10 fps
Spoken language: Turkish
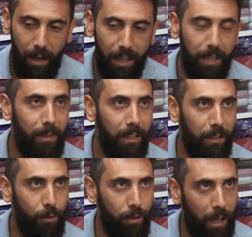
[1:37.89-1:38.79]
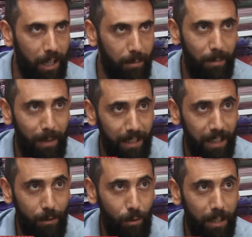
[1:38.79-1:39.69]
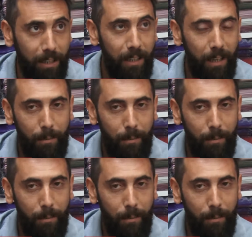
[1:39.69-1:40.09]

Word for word: Arabaların önüne araba park ediyorlar.